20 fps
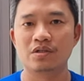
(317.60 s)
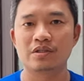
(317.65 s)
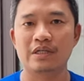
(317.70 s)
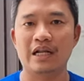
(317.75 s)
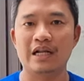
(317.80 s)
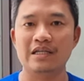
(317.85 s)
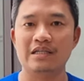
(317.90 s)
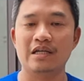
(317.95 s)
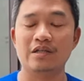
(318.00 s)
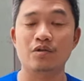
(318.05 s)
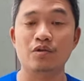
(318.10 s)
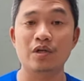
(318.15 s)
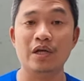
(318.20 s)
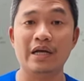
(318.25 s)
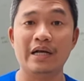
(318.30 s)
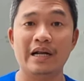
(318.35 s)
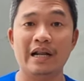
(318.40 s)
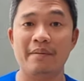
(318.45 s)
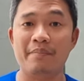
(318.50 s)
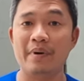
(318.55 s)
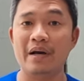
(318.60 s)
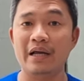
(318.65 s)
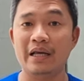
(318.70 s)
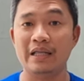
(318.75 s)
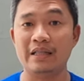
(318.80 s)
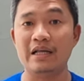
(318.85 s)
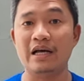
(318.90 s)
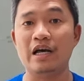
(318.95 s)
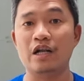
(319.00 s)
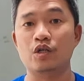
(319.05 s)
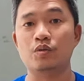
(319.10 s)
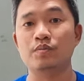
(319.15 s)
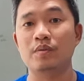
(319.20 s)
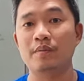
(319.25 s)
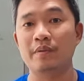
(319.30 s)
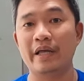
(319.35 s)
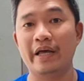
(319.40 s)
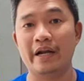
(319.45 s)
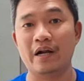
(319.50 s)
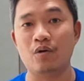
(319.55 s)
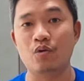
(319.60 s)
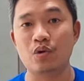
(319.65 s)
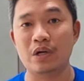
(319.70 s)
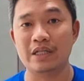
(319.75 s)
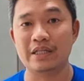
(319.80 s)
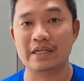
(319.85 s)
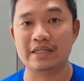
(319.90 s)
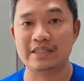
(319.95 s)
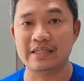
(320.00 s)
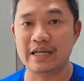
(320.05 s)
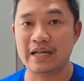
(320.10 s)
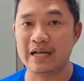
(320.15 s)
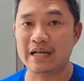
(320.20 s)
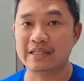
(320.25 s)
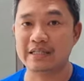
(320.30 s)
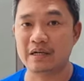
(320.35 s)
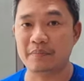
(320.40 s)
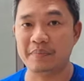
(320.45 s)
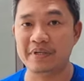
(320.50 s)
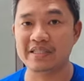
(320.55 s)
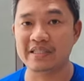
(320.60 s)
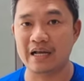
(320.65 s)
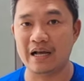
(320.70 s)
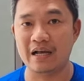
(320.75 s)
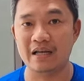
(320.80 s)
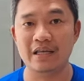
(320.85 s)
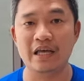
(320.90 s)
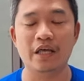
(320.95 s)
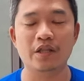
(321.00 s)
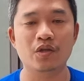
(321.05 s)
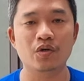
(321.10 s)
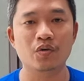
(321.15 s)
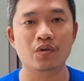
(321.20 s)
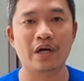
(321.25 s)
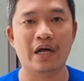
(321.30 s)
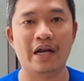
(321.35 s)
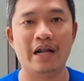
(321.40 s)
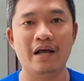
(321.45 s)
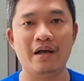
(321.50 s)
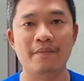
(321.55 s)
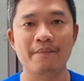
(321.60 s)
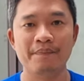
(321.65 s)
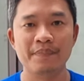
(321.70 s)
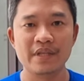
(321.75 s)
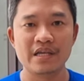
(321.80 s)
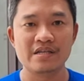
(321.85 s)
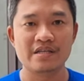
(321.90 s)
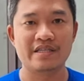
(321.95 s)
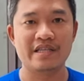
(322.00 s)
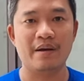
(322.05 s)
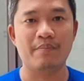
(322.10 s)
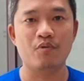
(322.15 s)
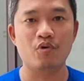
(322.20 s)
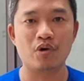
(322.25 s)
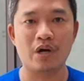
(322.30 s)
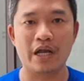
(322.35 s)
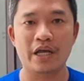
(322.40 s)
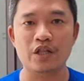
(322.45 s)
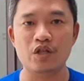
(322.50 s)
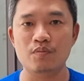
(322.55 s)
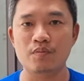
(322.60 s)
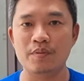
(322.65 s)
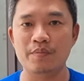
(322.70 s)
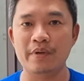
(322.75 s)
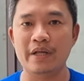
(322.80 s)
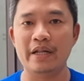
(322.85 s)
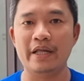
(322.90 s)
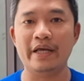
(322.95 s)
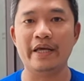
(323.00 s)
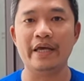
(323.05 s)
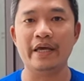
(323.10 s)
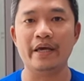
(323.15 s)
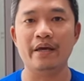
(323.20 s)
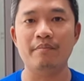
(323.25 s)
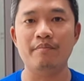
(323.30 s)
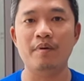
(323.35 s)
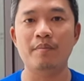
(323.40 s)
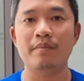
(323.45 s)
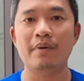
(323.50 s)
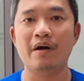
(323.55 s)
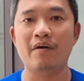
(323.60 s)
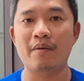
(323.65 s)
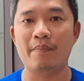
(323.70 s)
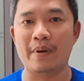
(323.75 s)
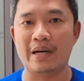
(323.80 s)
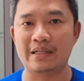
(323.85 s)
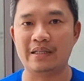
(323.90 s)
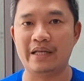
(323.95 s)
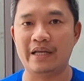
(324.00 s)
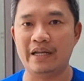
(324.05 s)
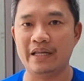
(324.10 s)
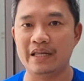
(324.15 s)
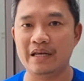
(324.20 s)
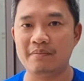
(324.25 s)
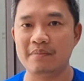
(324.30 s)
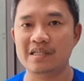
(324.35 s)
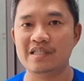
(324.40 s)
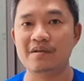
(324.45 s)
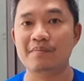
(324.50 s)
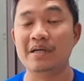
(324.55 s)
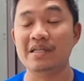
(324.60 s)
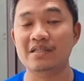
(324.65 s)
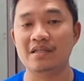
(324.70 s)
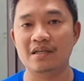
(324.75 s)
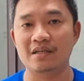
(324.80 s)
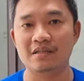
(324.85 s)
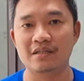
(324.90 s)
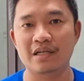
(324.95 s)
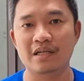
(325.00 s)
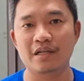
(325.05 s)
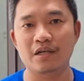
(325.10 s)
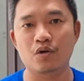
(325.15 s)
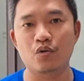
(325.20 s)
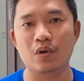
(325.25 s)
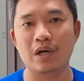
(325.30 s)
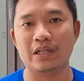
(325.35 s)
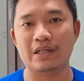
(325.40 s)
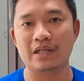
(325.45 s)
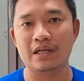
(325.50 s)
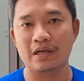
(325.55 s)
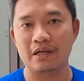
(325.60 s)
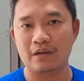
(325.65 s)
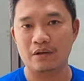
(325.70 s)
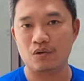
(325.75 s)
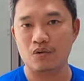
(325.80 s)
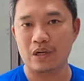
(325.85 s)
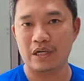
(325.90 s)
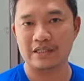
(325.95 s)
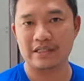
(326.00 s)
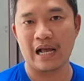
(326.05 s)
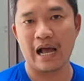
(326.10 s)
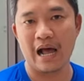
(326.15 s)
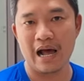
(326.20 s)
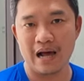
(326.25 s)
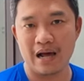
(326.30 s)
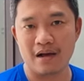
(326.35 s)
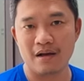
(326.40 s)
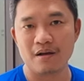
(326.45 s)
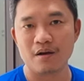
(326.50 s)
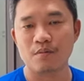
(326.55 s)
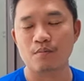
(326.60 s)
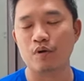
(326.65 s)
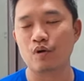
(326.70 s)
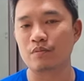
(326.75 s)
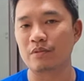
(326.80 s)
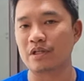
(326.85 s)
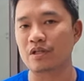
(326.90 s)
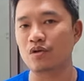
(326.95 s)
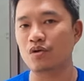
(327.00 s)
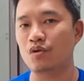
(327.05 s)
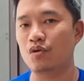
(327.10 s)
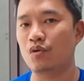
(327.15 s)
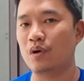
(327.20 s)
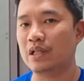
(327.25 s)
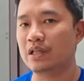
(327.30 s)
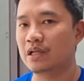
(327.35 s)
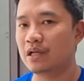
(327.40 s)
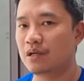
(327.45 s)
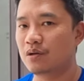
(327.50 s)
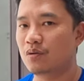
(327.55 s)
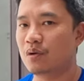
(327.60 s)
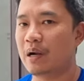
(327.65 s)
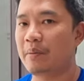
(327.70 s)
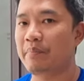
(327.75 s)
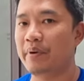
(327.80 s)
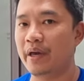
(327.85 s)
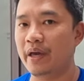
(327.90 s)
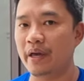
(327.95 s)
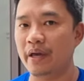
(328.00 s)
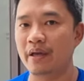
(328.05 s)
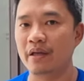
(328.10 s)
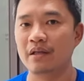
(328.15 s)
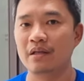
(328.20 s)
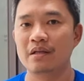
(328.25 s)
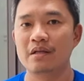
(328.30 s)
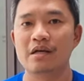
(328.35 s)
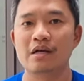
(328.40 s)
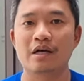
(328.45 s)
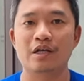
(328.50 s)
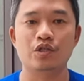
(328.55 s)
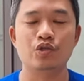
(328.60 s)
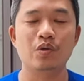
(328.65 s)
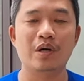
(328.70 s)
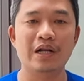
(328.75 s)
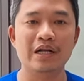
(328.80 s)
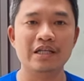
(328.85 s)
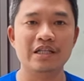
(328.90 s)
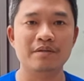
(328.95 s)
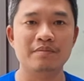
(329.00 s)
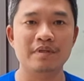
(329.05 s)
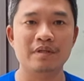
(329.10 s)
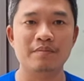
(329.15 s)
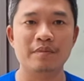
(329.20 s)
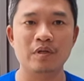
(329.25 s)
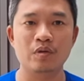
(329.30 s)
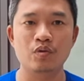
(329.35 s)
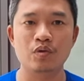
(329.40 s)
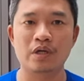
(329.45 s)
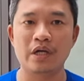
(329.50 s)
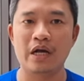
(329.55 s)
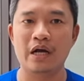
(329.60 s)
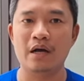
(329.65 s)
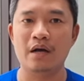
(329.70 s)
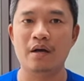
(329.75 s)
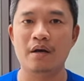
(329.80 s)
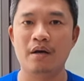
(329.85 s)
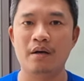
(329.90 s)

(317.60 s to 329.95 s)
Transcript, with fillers: salah satunya kenapa kita harus memelihara kura tersalah terpisah, yaitu karena setiap kura itu memiliki membawa bakterinya masing-masing. Jadi kuat di kuras A, belum tentu kuat di kura B. Kecuali teman-teman udah